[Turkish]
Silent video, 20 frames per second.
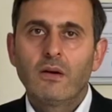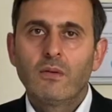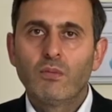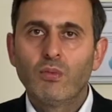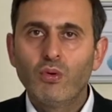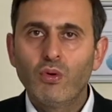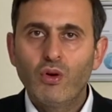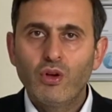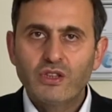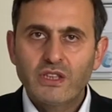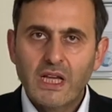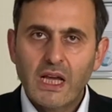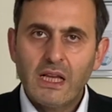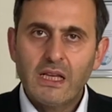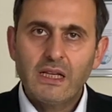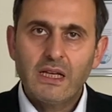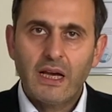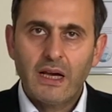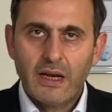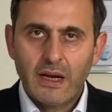Bu özel
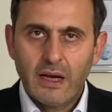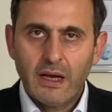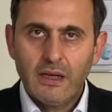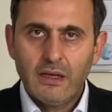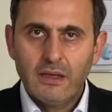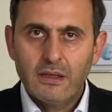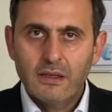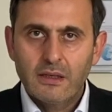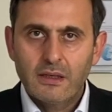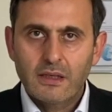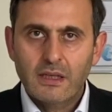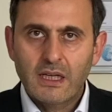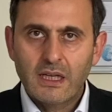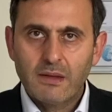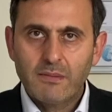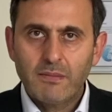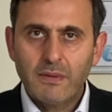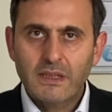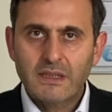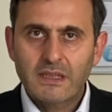yere
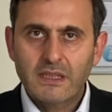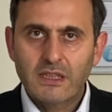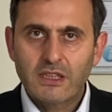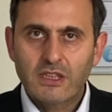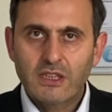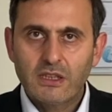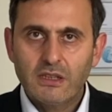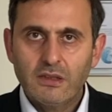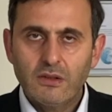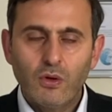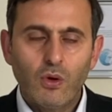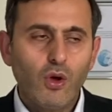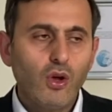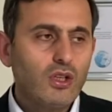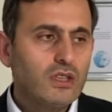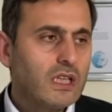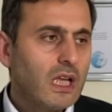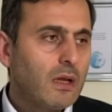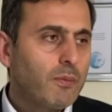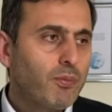gitmesi için
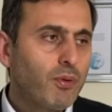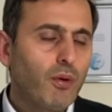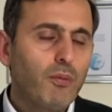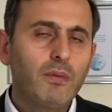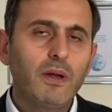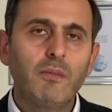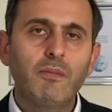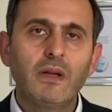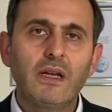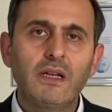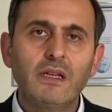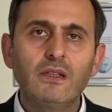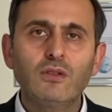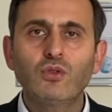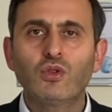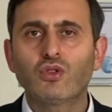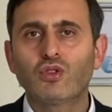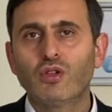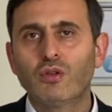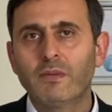özel problemlerin
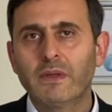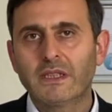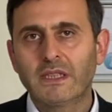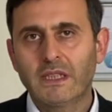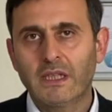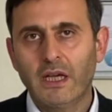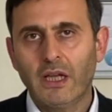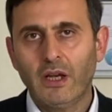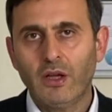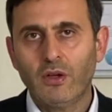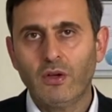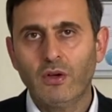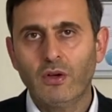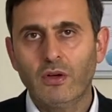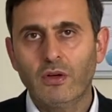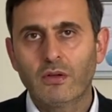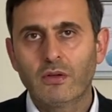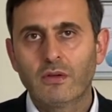çözülmesi gerekiyor.